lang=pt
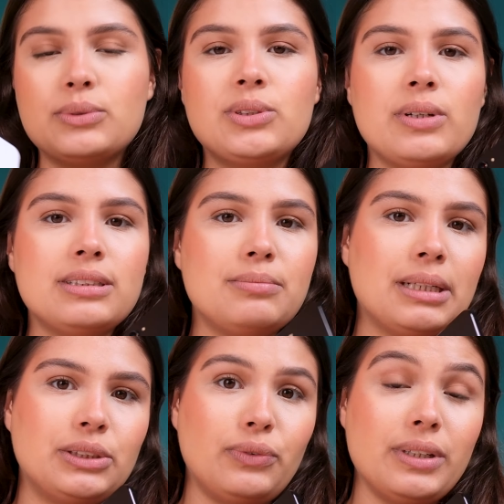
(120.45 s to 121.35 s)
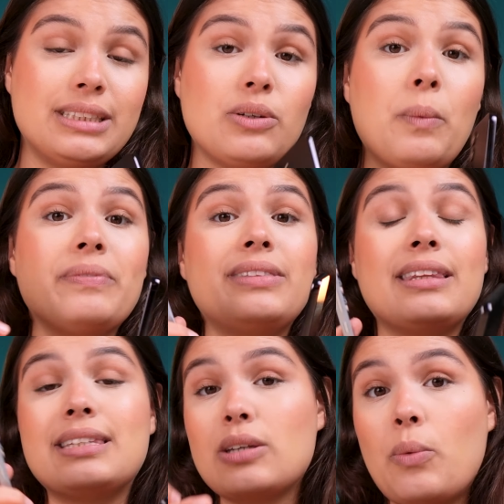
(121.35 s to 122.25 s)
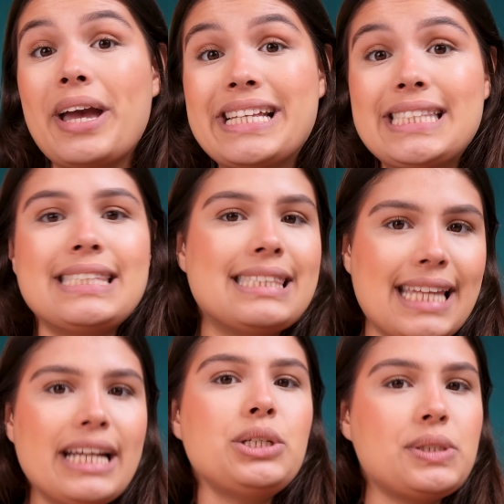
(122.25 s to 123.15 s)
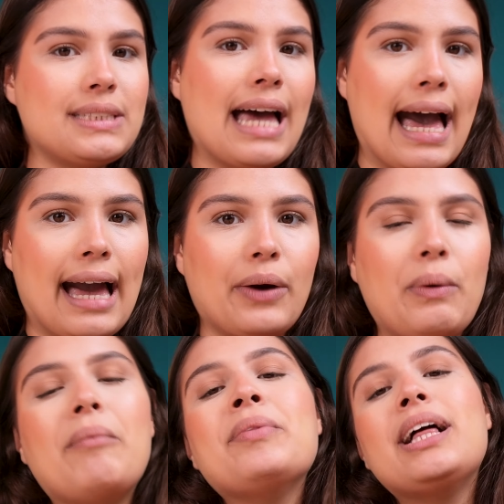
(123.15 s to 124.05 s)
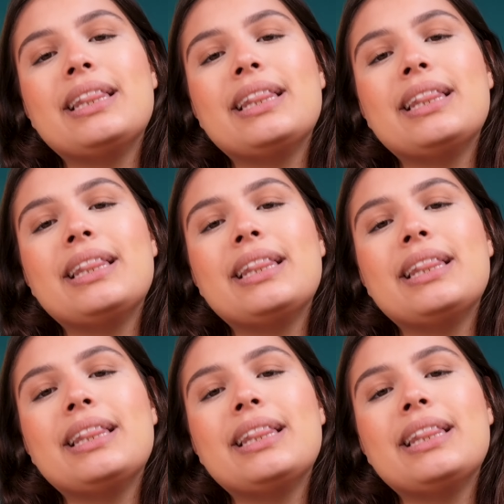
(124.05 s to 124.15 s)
os dois smartphones são são resistentes à água.